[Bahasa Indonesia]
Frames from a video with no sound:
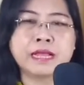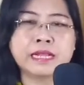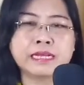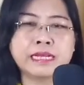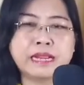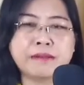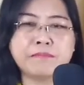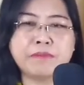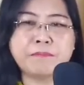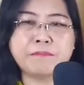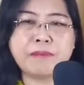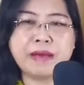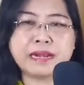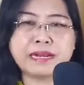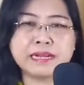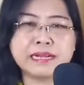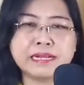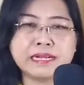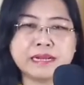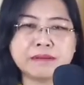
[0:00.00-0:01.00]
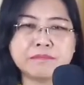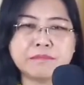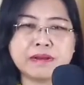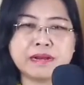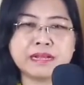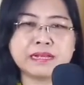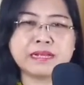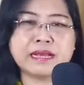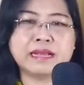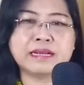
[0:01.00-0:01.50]
dan membaringkan
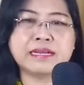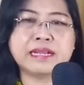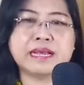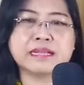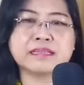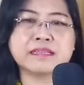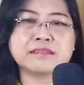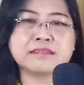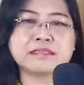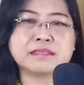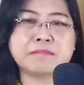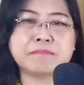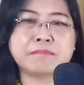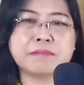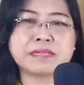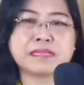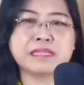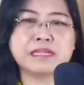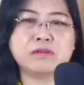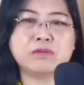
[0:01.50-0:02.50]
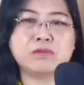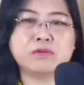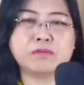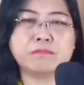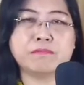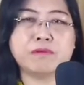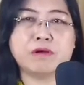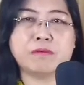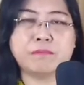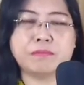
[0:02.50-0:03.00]
mereka di atas tempat tidur
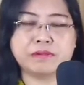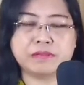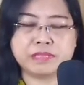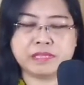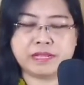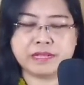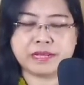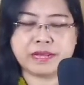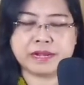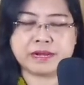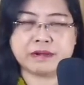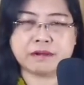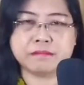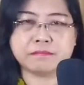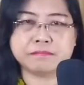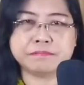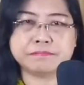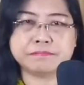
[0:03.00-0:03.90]
maupun tikar.